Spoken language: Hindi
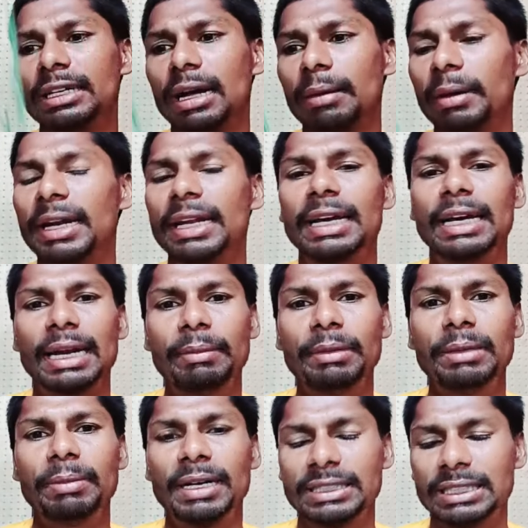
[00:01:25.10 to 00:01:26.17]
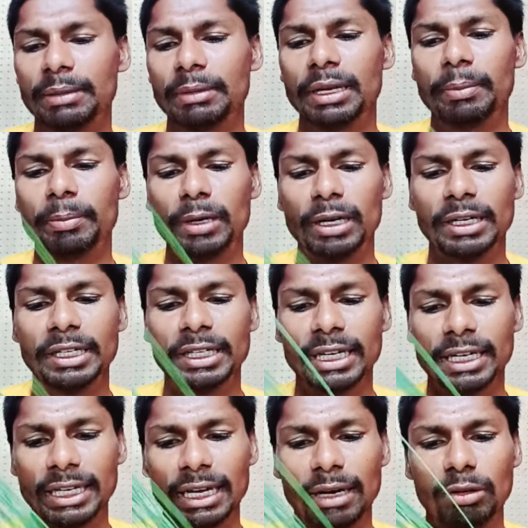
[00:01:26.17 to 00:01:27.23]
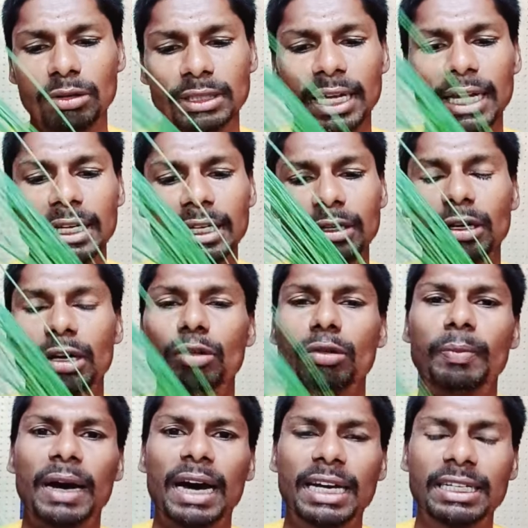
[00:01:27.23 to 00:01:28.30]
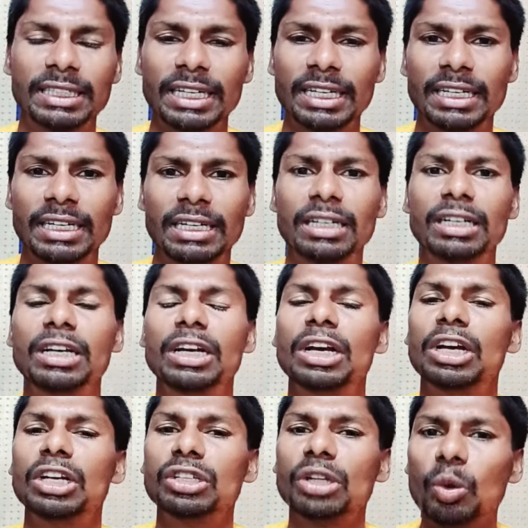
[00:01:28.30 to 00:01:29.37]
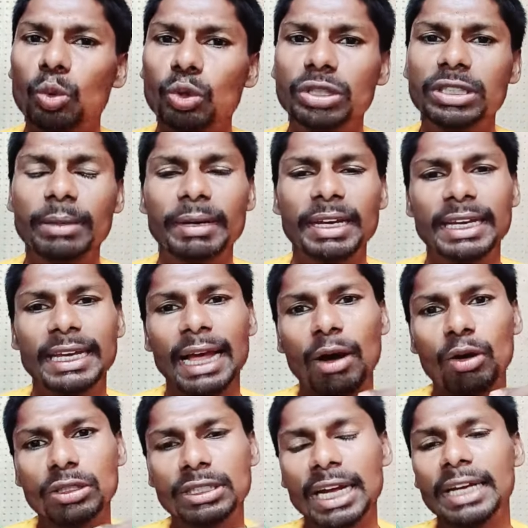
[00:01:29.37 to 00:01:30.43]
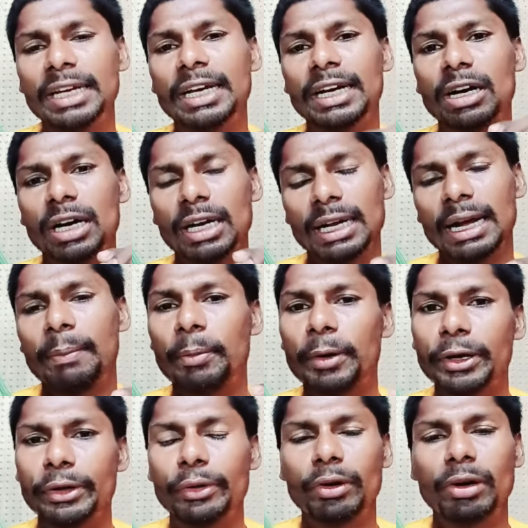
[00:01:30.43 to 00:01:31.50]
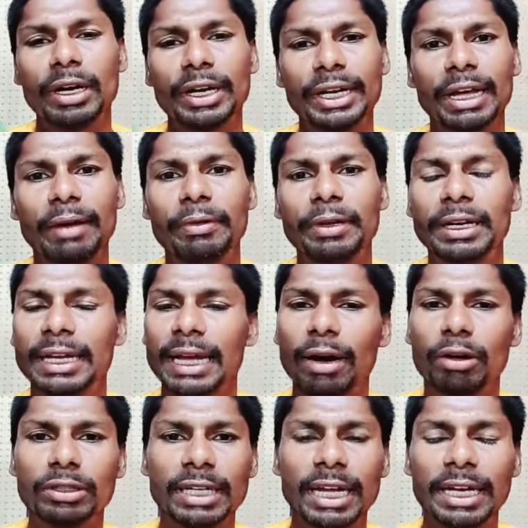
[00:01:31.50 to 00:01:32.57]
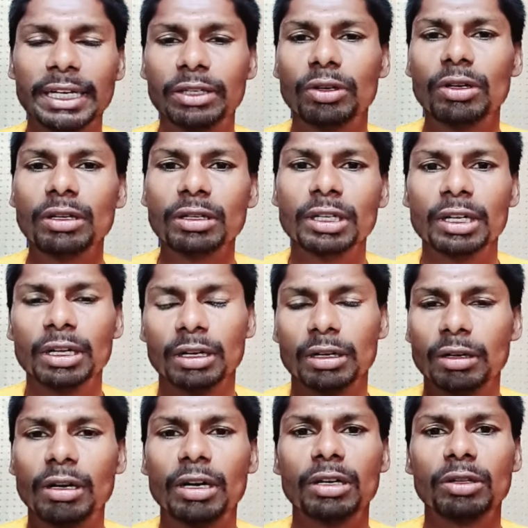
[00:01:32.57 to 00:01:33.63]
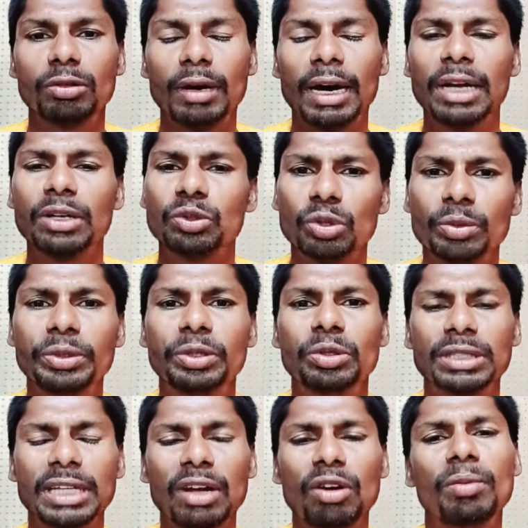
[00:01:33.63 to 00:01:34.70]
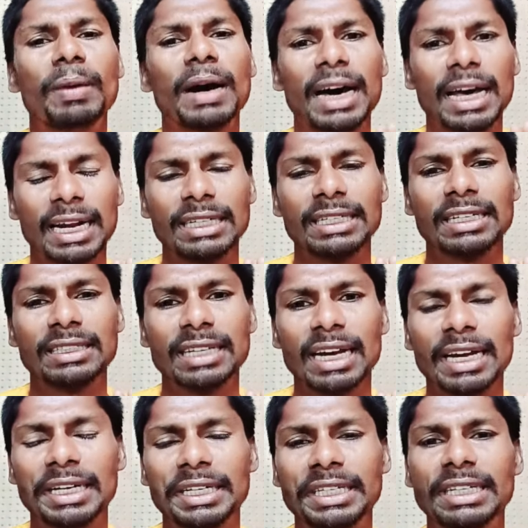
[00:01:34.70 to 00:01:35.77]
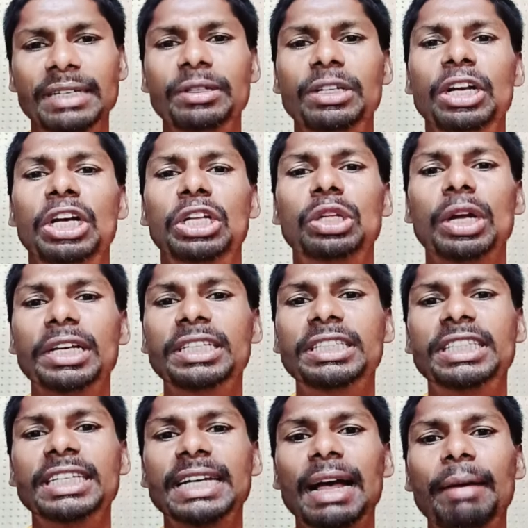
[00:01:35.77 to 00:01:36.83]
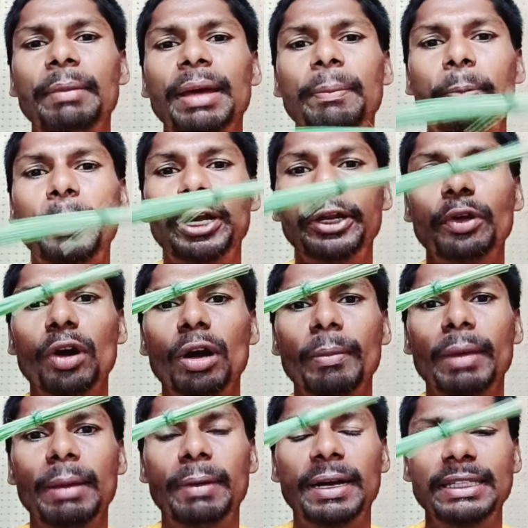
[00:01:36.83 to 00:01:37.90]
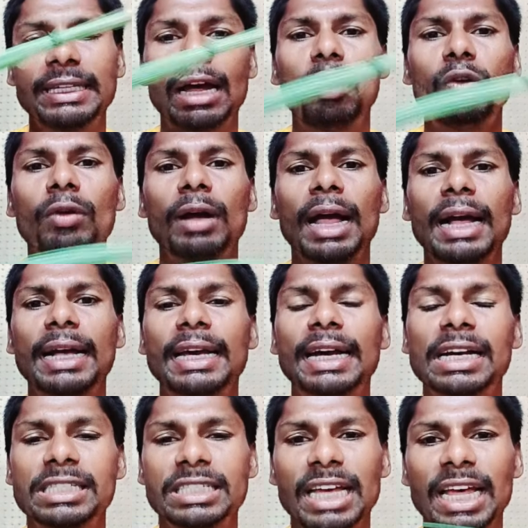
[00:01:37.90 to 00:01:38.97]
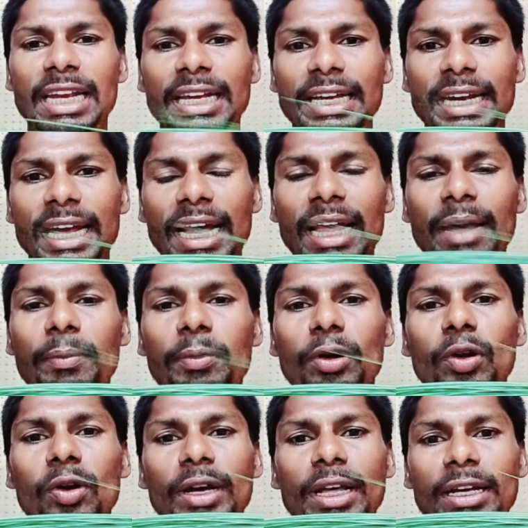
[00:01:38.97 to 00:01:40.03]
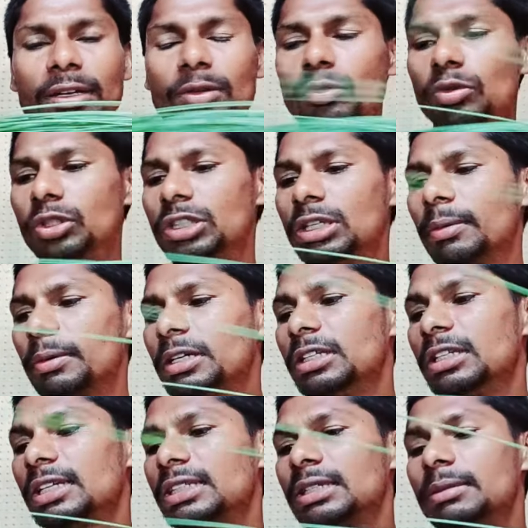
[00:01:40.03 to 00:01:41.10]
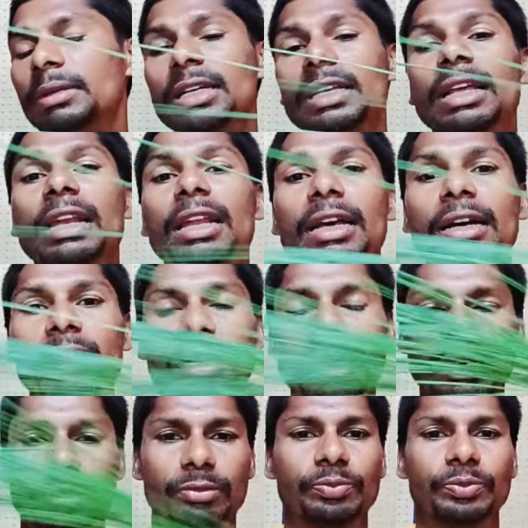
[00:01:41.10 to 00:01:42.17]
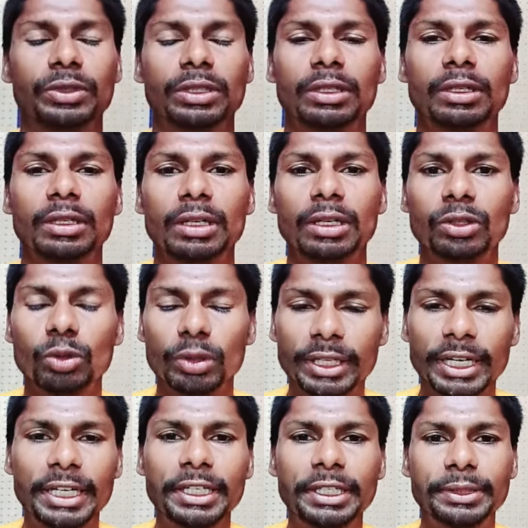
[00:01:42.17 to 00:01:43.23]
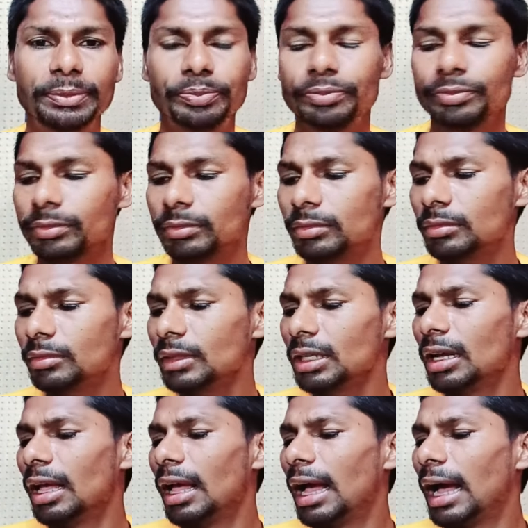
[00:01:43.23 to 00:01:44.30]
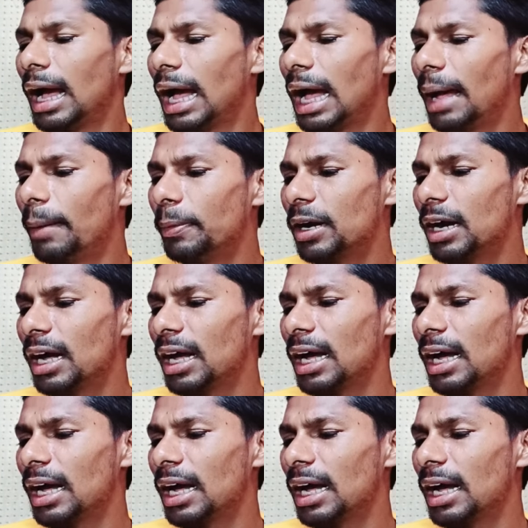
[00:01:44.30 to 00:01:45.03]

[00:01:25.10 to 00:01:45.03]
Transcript: हमारे ग्रामीण भाषा में ये बढ़नी का क्या होता है कि उर बहारते हैं ना तो उस समय क्या होता है ये खर का प्रयोग कर गया फिर क्या होता है कि वो घर द्वार जो भी होता है वो बाहर आ जाता है ठीक है तो इसी का मैं प्रयोग में बताऊंगा कैसा लेना है बोलोगे कि गुरुजी अब किधर से मैं ये लेकर आऊं तो देखिए आपका